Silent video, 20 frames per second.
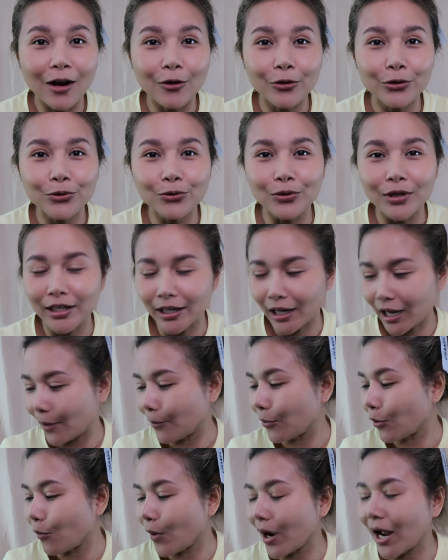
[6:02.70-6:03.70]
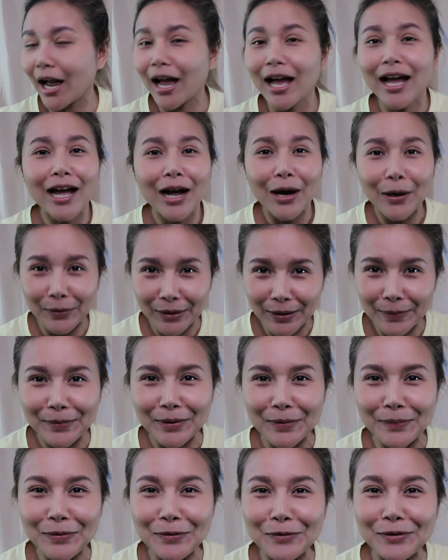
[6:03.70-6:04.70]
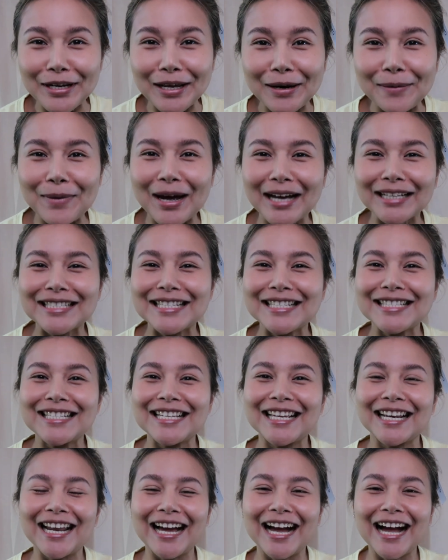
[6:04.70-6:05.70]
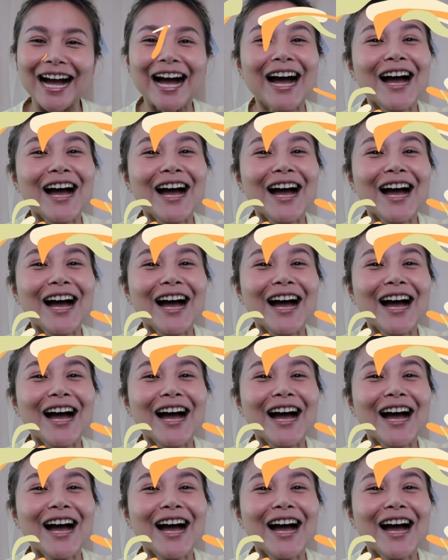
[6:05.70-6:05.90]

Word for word: เอาอยู่เลยค่ะ เพราะว่าเขาทำให้ผิวเนียนมากจริง ๆนะ